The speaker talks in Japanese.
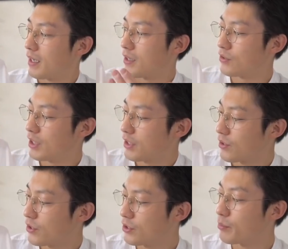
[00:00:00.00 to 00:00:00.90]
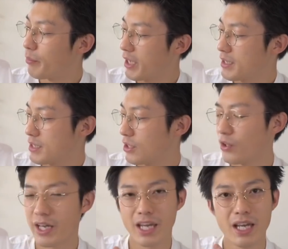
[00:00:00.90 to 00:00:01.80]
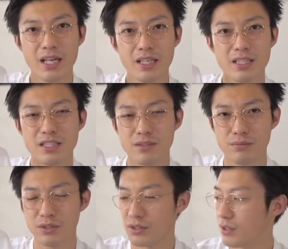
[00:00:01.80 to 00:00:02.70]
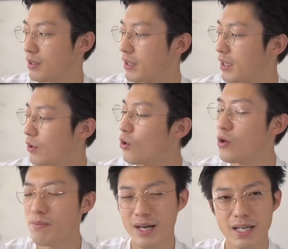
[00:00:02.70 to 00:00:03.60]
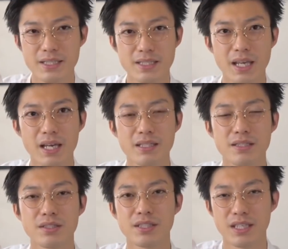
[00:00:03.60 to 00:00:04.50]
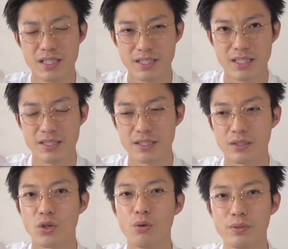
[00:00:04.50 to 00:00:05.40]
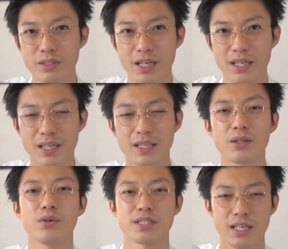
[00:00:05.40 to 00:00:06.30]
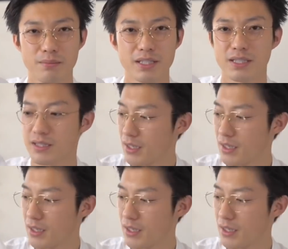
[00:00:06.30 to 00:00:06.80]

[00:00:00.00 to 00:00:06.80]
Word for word: ユニクロ U メンズのエアリズムオーバーサイズ T シャツ5分丈でございます